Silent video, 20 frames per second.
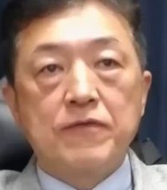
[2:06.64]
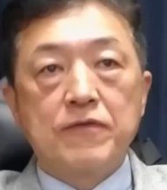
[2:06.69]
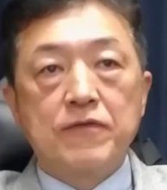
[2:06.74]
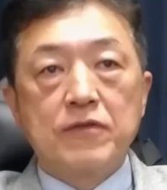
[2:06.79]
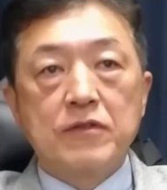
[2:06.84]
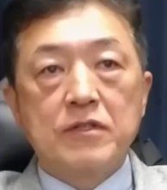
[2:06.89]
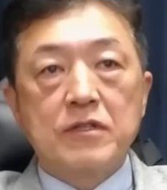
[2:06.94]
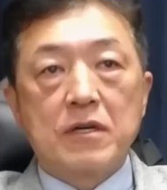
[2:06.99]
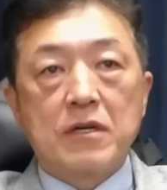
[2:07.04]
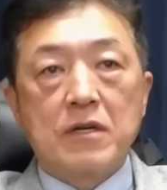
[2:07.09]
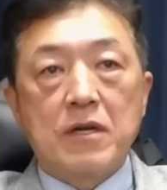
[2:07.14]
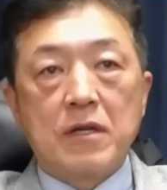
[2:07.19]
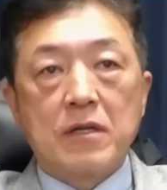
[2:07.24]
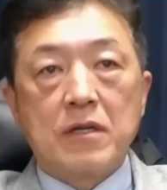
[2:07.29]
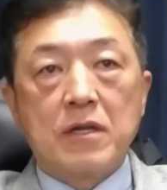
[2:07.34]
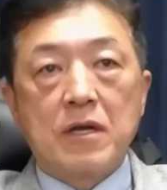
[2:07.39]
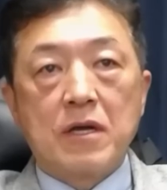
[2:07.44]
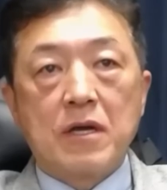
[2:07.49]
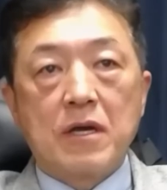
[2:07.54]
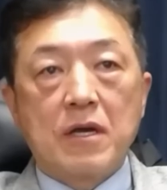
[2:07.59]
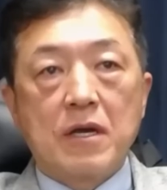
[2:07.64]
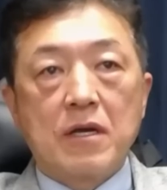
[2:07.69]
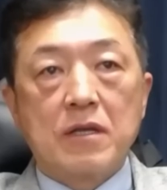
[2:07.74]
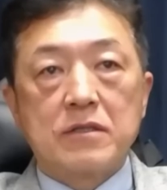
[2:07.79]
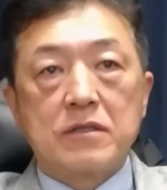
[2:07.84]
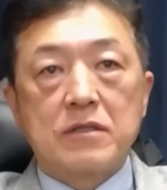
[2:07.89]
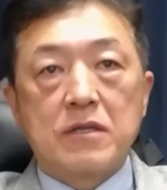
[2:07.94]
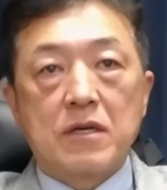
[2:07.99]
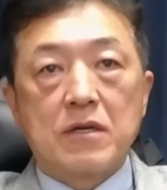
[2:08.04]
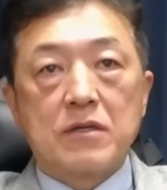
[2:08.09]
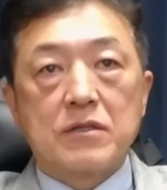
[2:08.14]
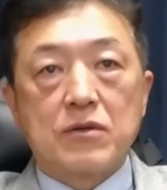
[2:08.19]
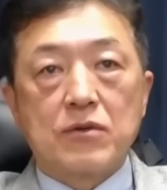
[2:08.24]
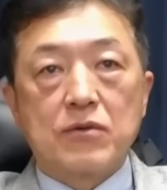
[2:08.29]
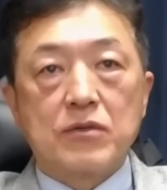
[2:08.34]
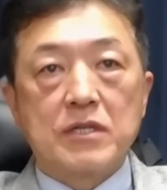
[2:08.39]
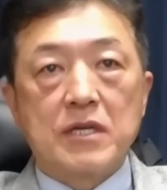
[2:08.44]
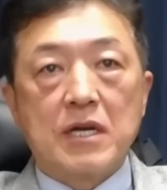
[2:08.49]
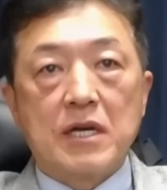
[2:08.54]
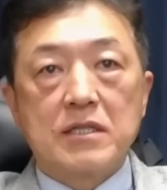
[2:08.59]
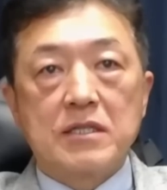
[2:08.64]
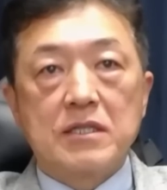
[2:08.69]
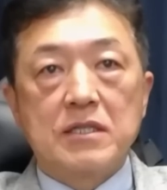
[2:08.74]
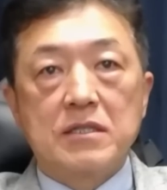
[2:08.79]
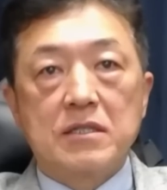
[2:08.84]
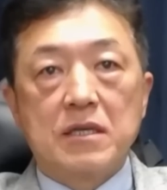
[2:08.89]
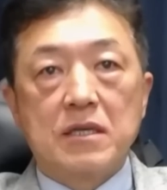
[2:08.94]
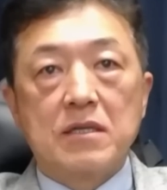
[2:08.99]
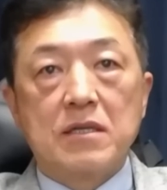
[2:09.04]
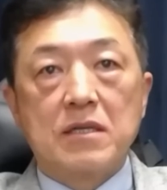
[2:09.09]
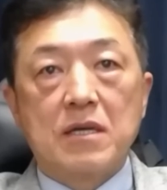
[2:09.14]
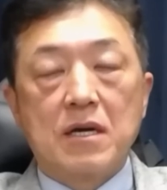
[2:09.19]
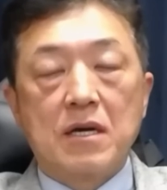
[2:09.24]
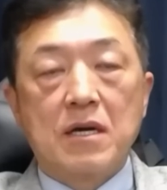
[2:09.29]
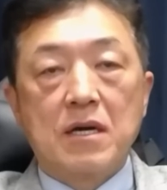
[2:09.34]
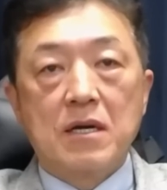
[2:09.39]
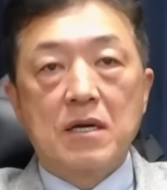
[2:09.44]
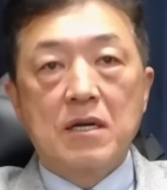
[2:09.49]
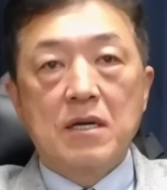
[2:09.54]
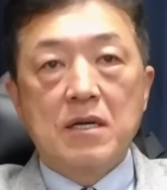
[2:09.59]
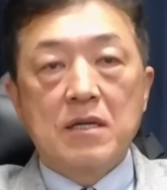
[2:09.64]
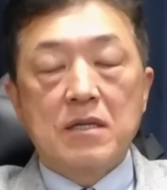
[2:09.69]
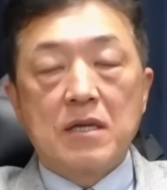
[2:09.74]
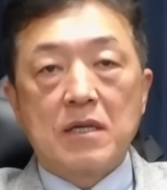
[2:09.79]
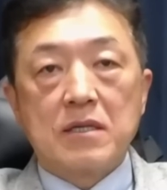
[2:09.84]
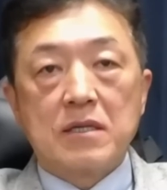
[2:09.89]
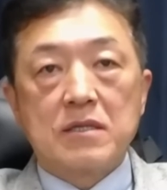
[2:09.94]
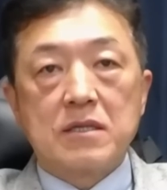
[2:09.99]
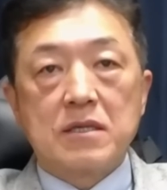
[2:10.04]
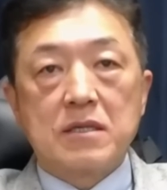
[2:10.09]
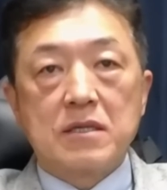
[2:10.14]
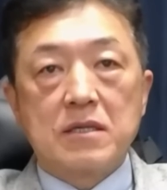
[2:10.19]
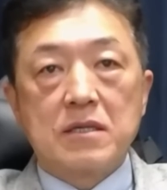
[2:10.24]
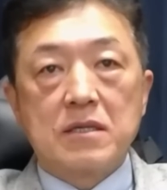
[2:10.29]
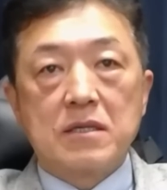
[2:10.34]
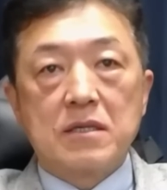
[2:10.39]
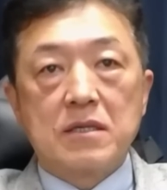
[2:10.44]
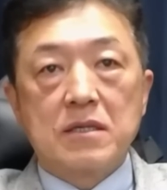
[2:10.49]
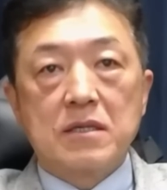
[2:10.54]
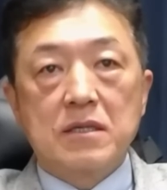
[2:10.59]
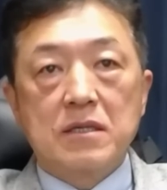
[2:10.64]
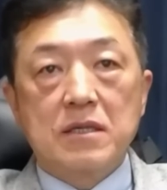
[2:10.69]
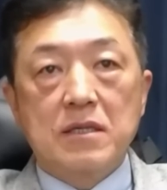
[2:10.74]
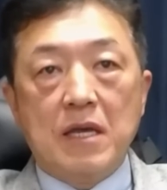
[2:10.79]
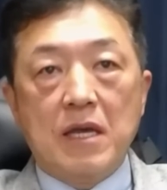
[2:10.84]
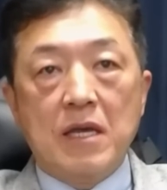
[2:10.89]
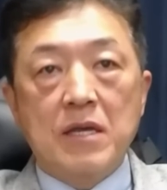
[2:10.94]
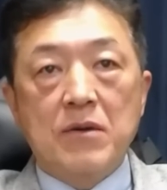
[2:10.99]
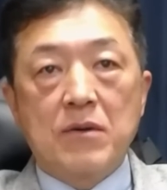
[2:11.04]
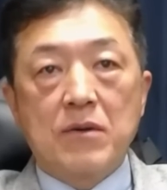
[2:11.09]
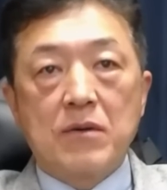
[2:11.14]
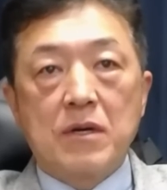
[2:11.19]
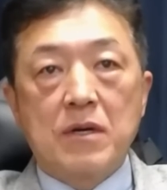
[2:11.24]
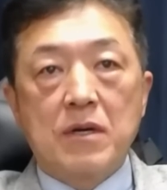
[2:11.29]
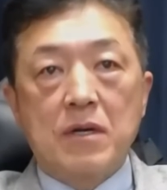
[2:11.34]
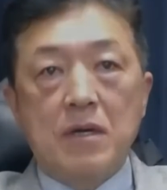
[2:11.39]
负责人的这个手下进行的，但是也有可